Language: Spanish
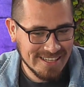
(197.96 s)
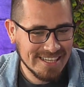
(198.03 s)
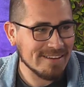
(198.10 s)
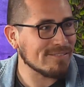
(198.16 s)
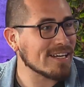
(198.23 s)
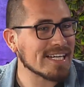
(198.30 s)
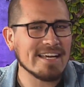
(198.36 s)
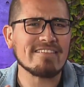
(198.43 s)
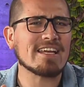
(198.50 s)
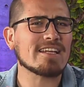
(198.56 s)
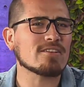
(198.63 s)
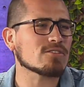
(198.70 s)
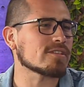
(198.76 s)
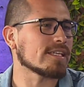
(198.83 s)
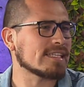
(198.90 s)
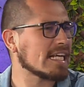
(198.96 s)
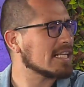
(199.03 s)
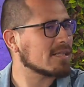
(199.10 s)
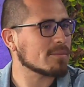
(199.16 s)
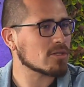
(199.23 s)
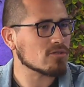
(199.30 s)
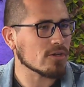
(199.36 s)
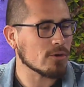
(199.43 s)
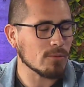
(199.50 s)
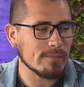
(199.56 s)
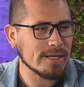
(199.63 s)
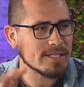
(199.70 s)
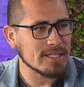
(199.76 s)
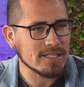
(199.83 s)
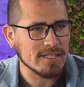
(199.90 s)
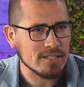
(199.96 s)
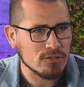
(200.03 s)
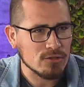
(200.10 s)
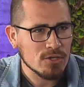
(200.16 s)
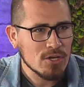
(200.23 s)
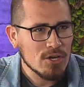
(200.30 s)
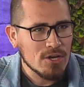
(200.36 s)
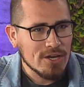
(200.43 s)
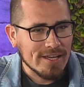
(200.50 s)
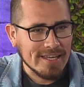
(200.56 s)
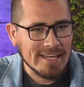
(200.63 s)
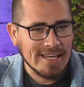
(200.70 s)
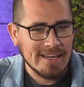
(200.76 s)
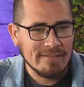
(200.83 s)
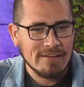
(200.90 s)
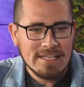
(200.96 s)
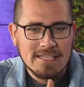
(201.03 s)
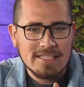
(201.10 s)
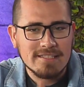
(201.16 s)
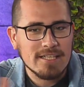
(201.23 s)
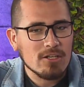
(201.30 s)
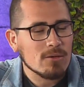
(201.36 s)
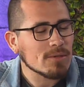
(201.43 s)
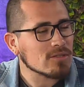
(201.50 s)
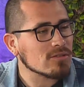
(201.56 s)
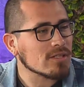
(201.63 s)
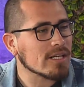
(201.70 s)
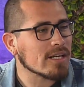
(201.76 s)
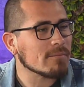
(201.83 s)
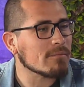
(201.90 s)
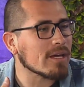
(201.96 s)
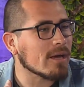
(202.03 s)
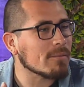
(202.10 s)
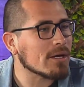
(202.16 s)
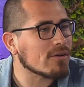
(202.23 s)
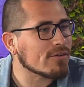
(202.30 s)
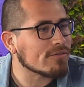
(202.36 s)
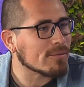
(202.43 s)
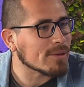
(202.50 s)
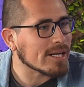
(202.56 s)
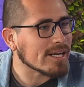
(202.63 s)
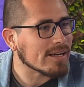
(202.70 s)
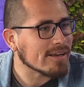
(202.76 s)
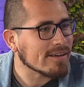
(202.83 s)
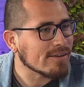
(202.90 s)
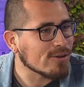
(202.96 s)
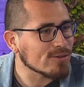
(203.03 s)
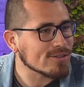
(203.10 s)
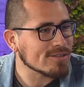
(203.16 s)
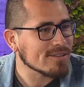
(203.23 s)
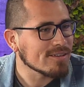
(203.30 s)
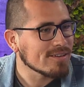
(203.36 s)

en el bar cabían, no sé, 30 personas, era un bar chiquitito y 25 personas eran mis amigos y familia. Ya, pero eso